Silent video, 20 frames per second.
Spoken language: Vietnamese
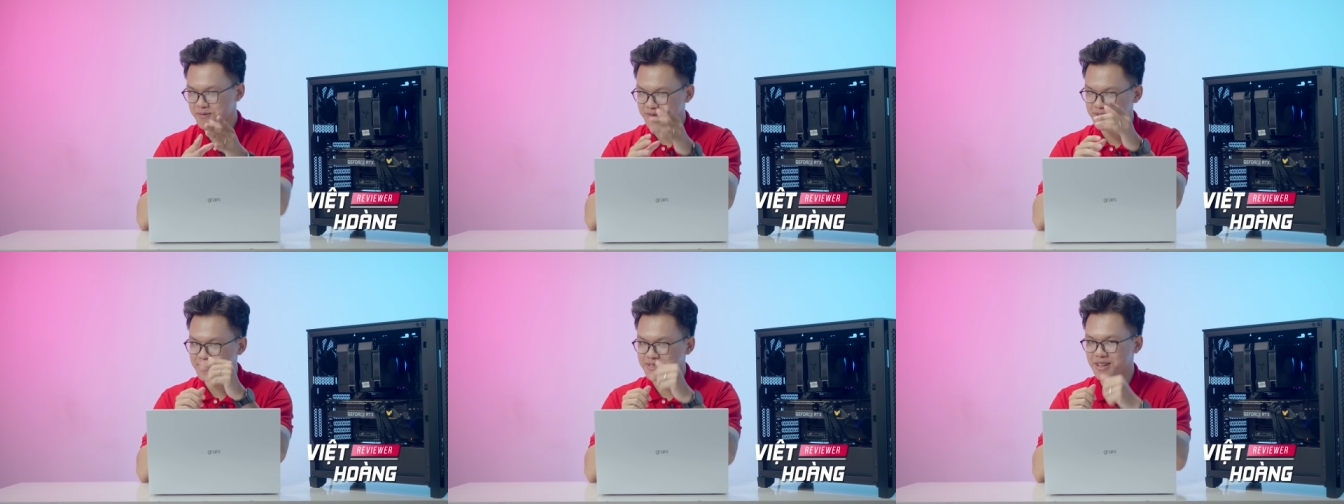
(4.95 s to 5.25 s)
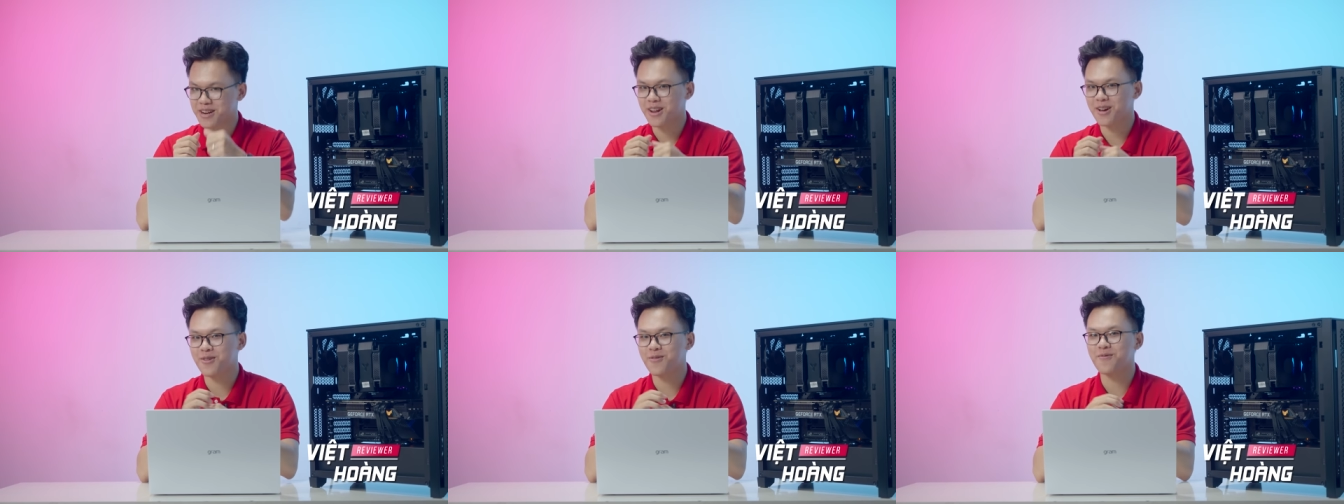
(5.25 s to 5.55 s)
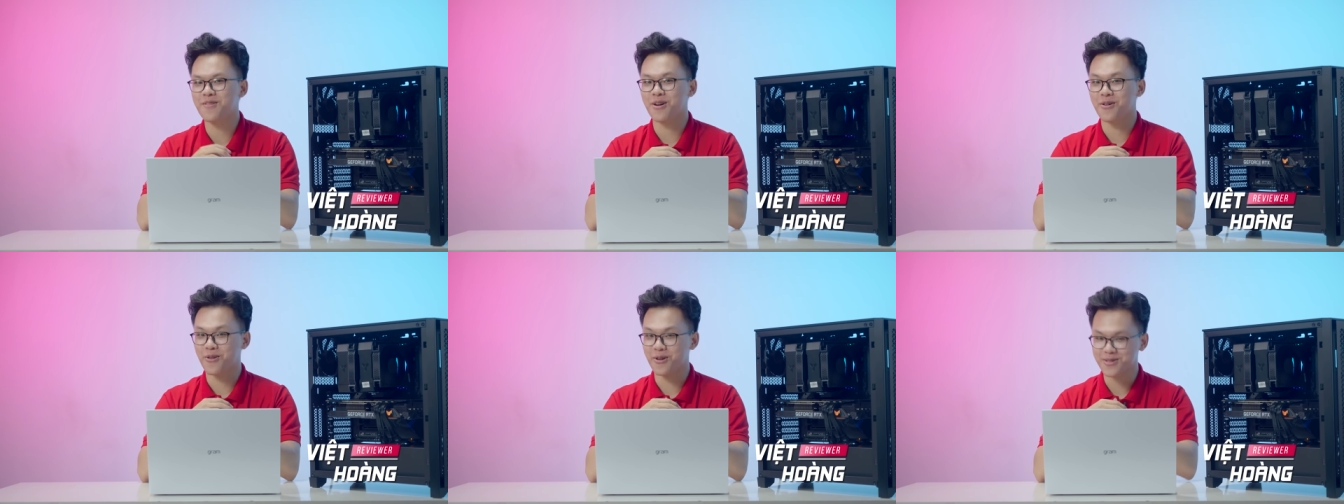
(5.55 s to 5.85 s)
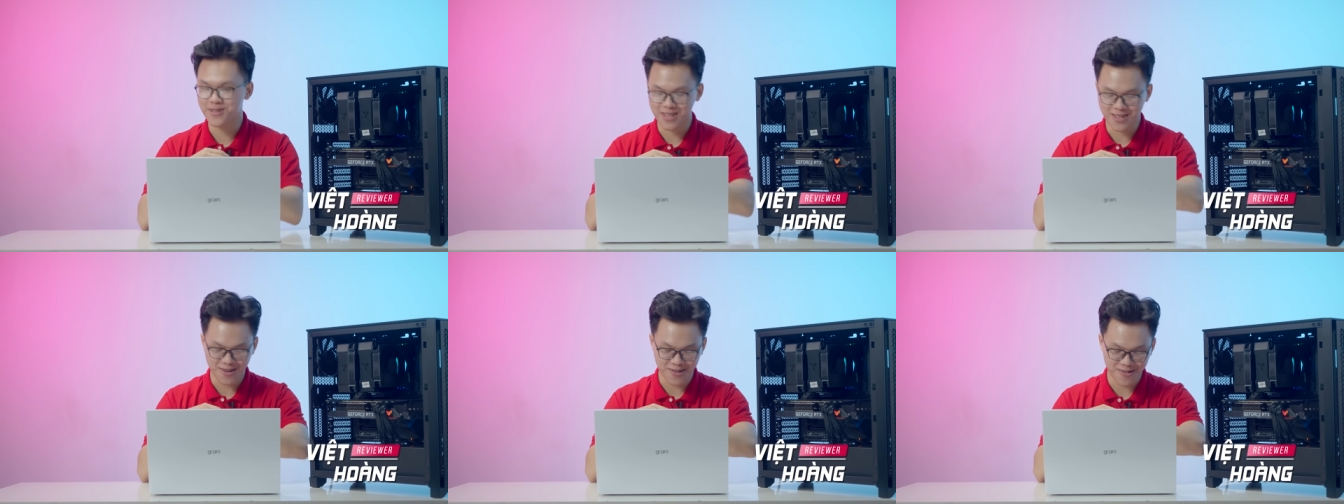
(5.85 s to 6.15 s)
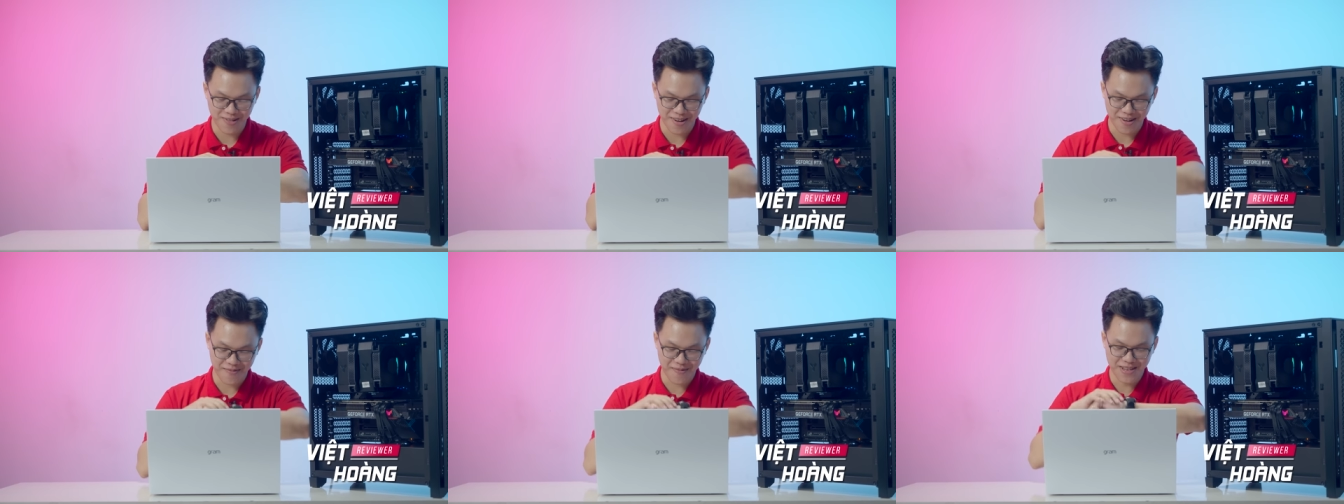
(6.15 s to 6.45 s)
chắc chắn là cũng là cuối tuần rồi
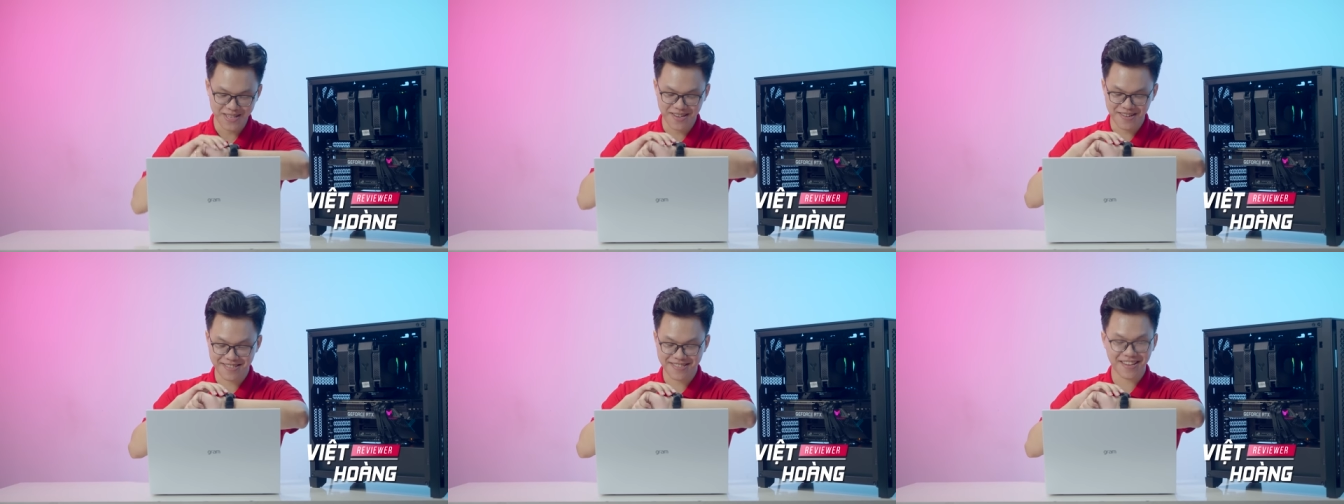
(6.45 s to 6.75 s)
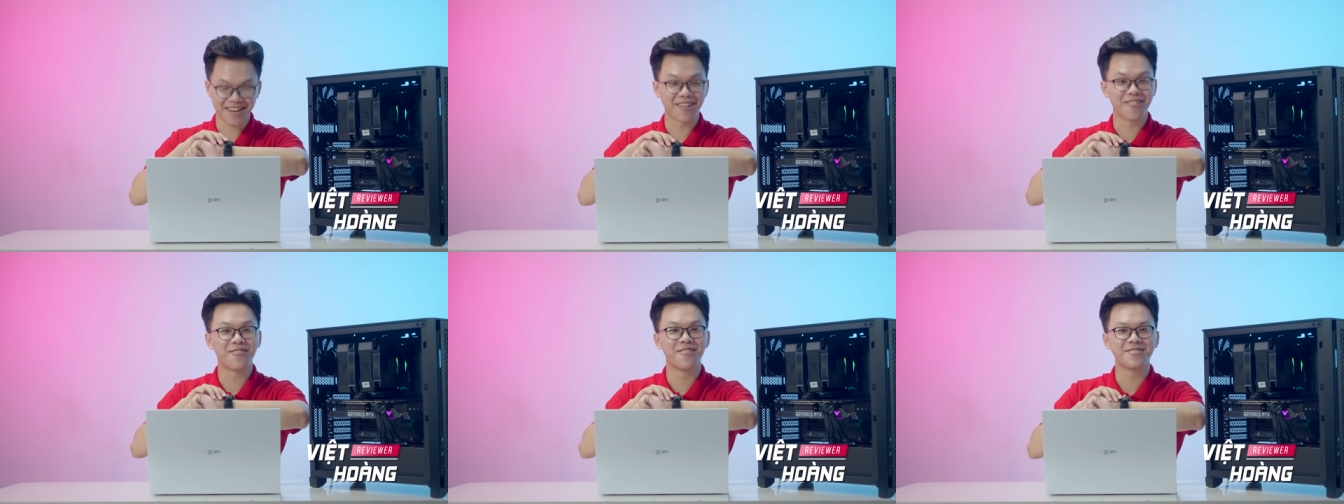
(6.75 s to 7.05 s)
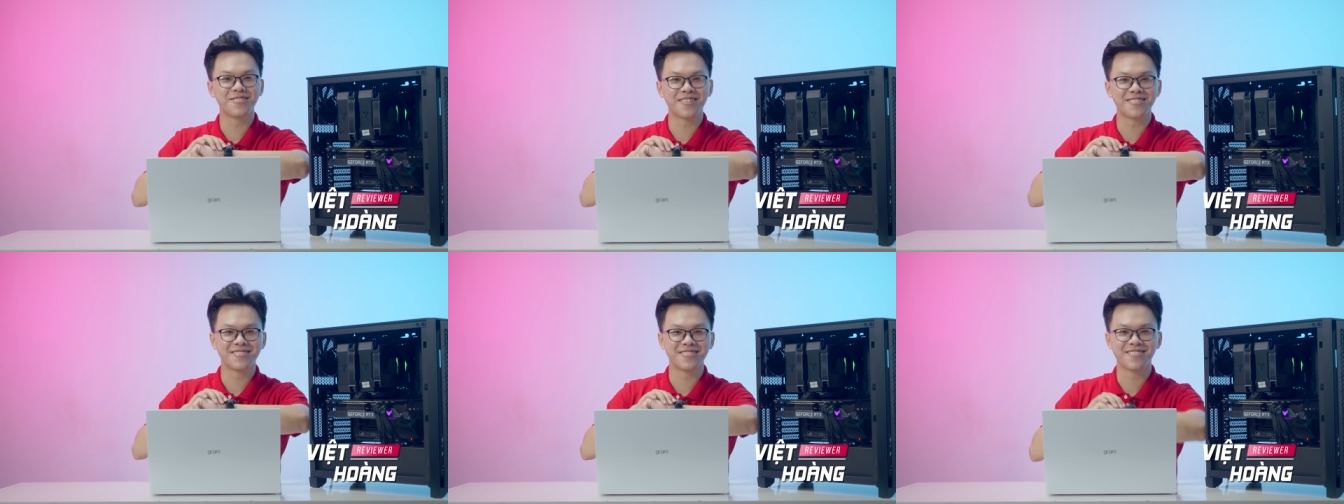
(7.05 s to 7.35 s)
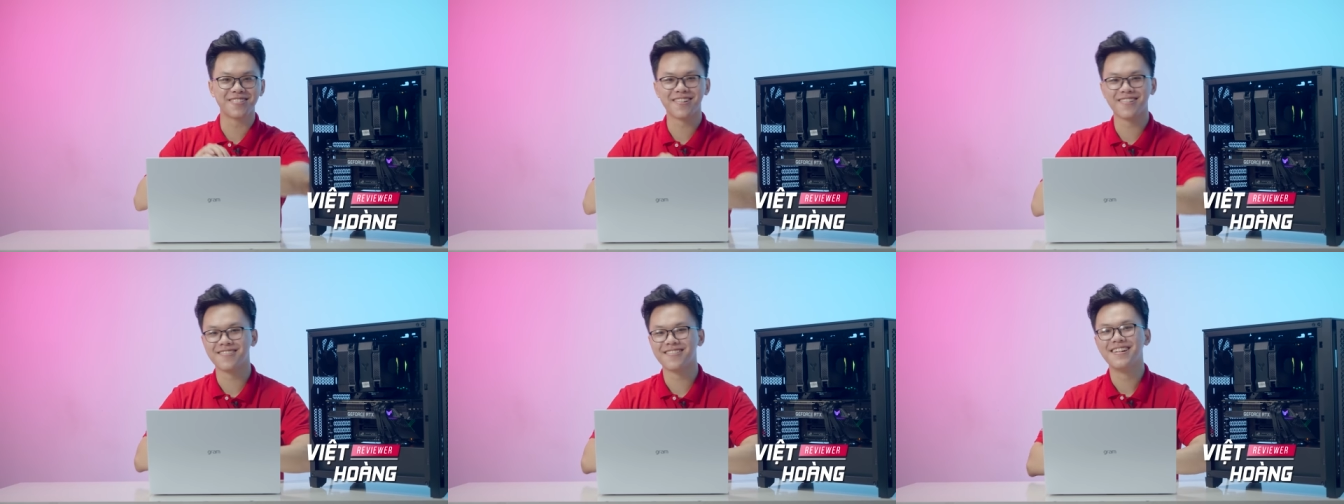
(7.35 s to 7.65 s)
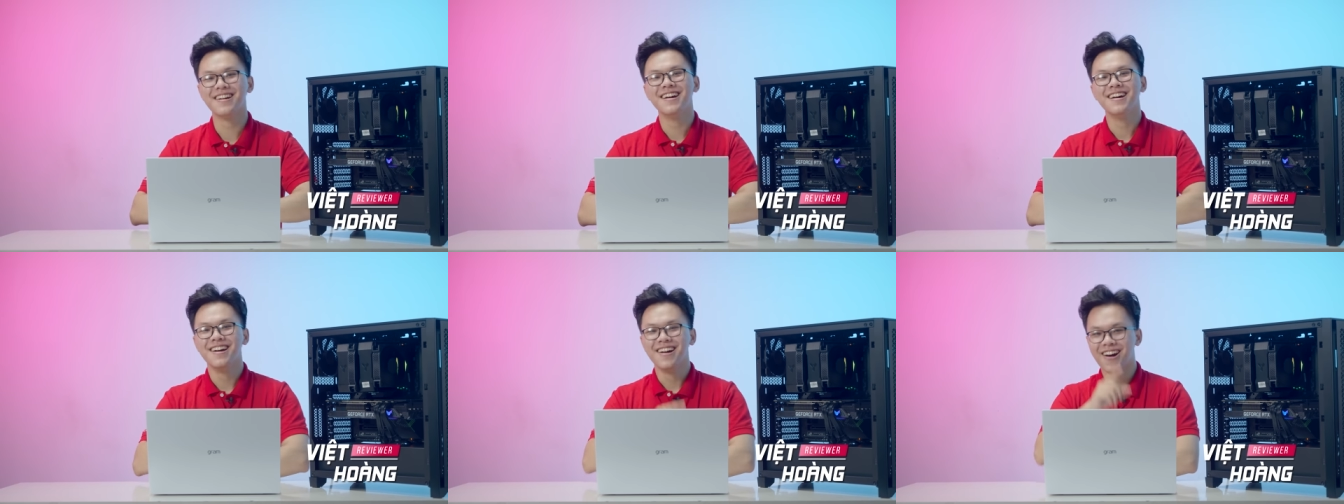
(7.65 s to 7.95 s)
đúng không ạ? Bây giờ chắc là cuối tuần rồi đúng không?